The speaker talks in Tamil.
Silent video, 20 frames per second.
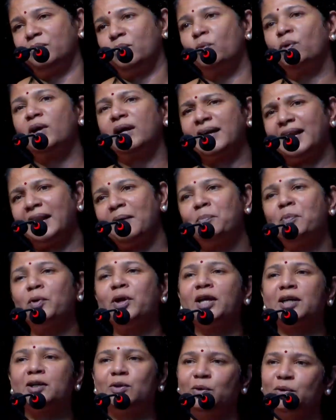உங்களுக்கெல்லாம்
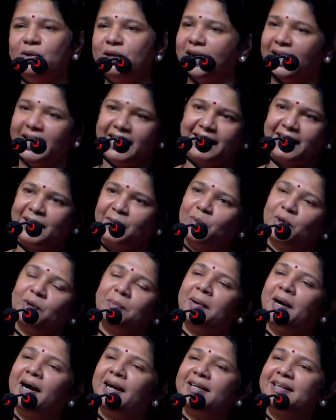பிடிக்கும்னு நினைக்கிற ஒரு
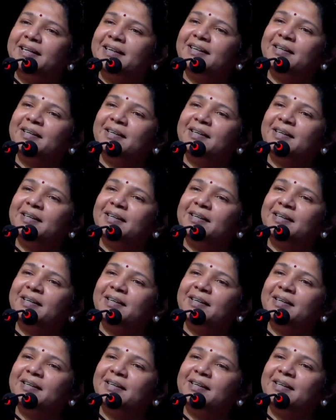பாட்டு